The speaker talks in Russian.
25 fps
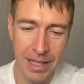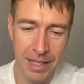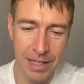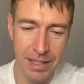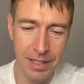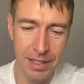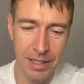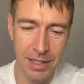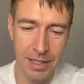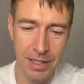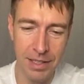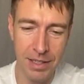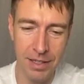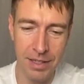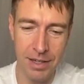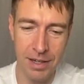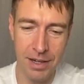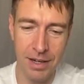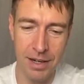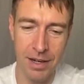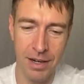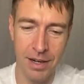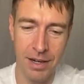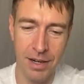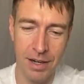и
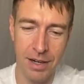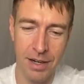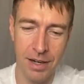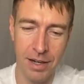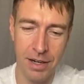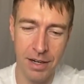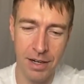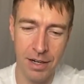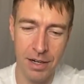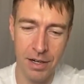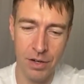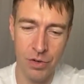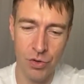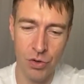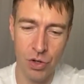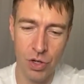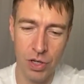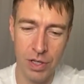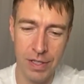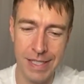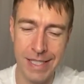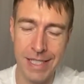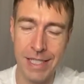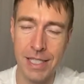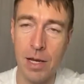э,
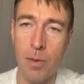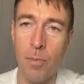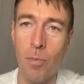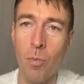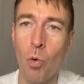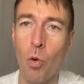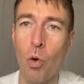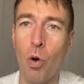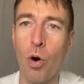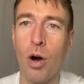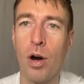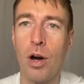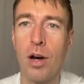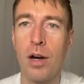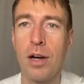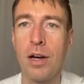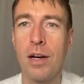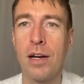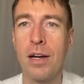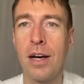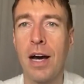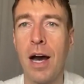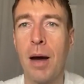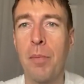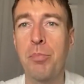само
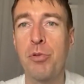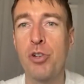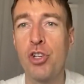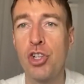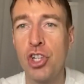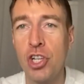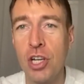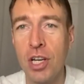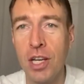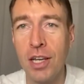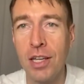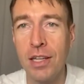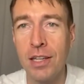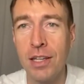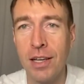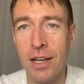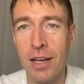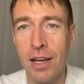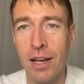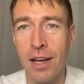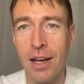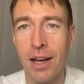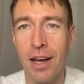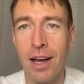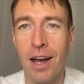а,
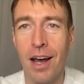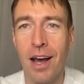общение